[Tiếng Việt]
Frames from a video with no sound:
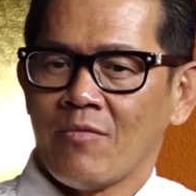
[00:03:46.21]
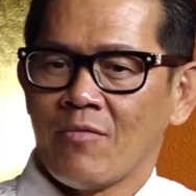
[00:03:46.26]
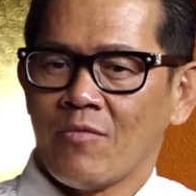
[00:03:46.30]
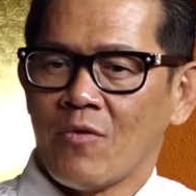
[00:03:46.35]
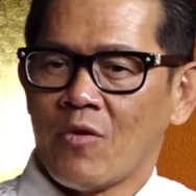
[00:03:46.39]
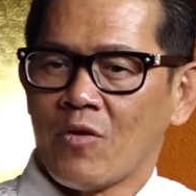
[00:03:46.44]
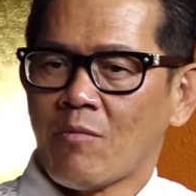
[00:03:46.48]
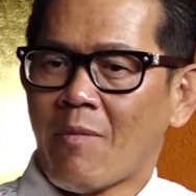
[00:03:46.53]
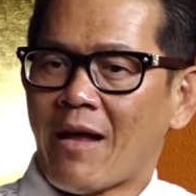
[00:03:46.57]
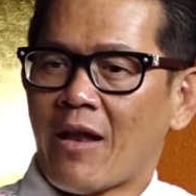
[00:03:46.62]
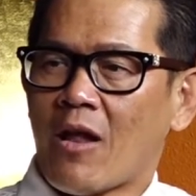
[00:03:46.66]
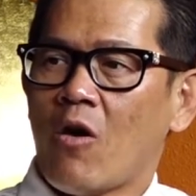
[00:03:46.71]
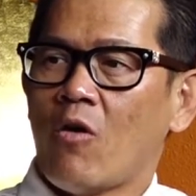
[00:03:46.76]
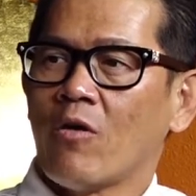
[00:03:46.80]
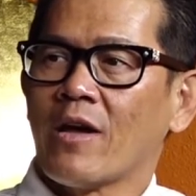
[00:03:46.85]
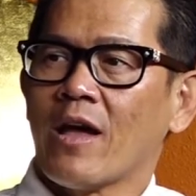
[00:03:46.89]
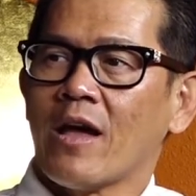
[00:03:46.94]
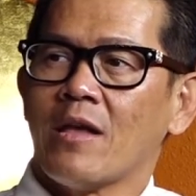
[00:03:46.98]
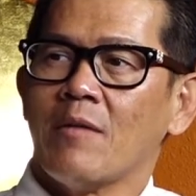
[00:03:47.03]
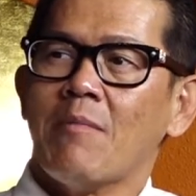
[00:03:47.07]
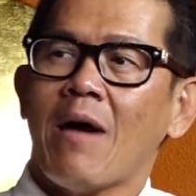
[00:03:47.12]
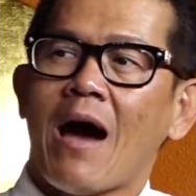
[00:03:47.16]
Rồi ba nói ok,
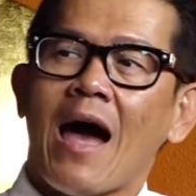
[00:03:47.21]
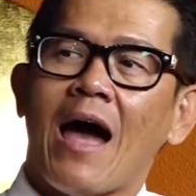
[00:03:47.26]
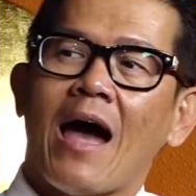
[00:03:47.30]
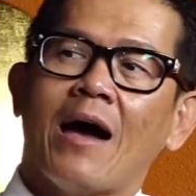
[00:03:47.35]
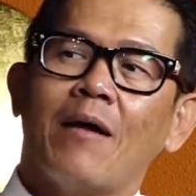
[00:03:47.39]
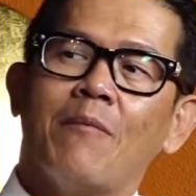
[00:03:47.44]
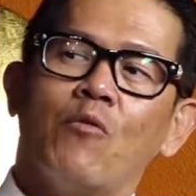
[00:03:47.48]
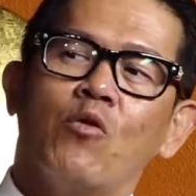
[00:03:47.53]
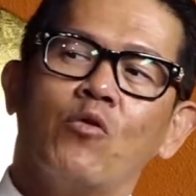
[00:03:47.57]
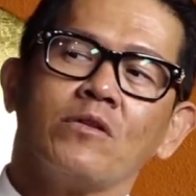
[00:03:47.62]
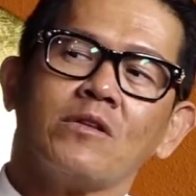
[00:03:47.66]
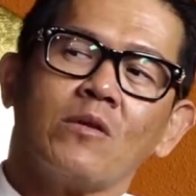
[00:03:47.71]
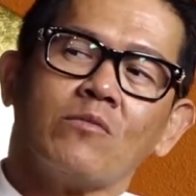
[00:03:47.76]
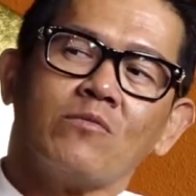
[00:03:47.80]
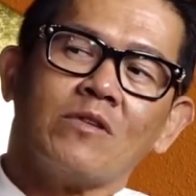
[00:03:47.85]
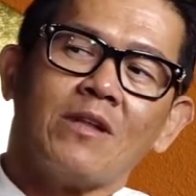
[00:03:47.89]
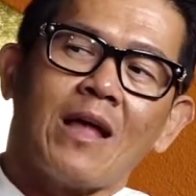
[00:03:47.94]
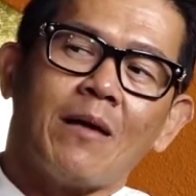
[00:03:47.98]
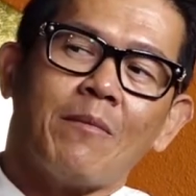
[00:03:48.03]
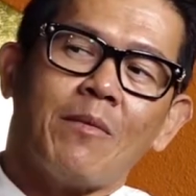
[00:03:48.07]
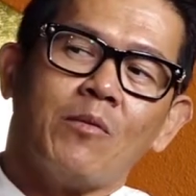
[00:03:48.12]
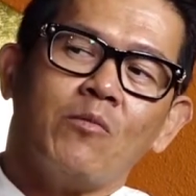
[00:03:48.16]
ba muốn trong
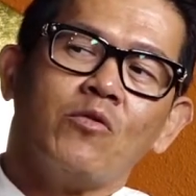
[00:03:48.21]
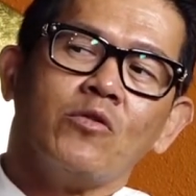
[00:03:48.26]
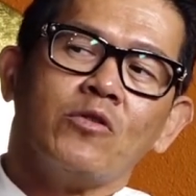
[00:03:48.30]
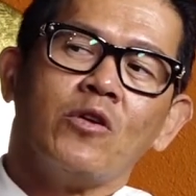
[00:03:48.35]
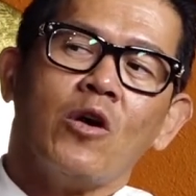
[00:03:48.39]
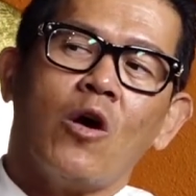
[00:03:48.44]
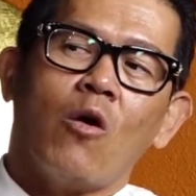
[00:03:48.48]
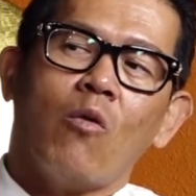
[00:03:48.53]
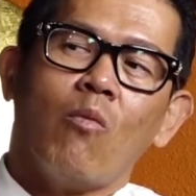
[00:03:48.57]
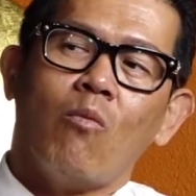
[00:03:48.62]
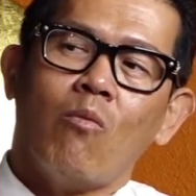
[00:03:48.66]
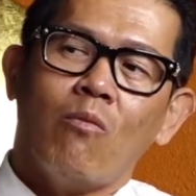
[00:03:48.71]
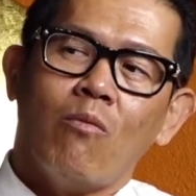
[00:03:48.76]
tương lai ba muốn chôn